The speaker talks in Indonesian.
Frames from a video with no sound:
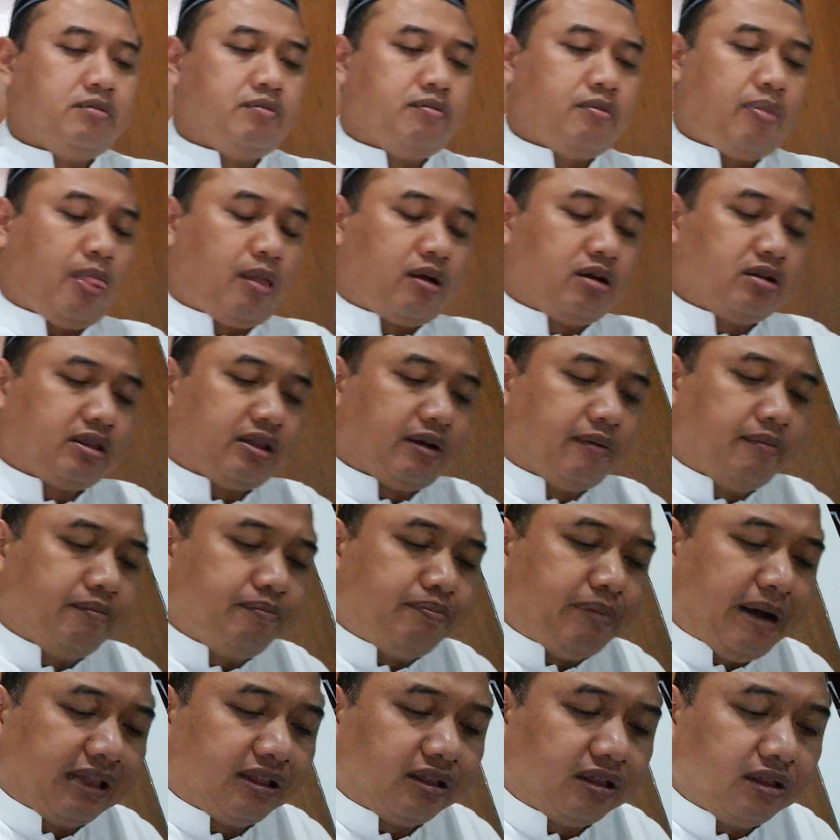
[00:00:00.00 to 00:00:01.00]

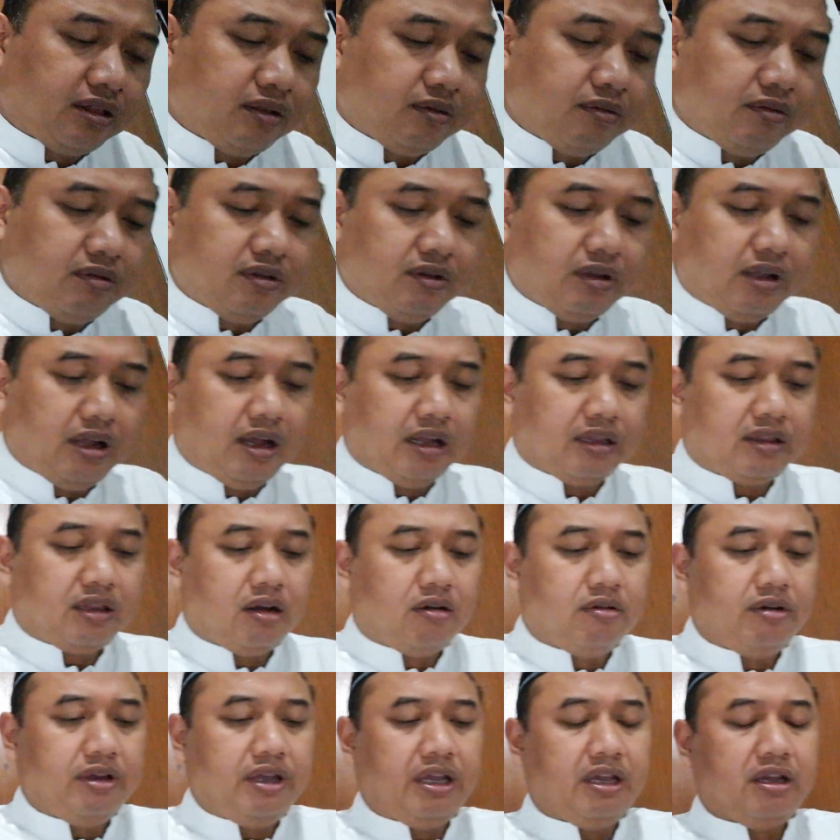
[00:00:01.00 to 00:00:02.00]
tempat atau
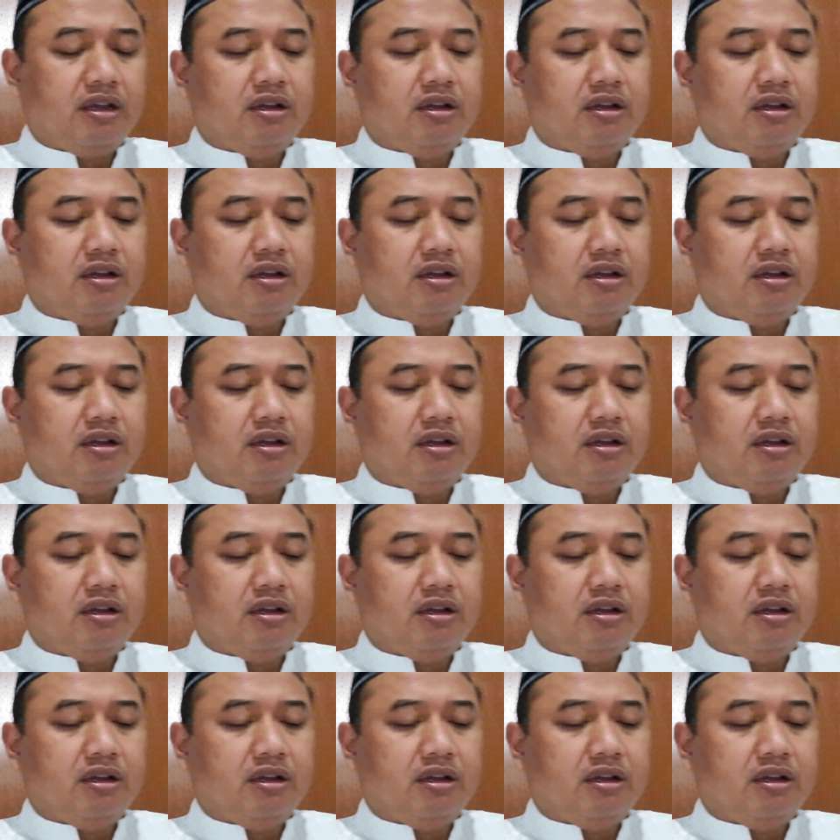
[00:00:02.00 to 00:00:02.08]
ing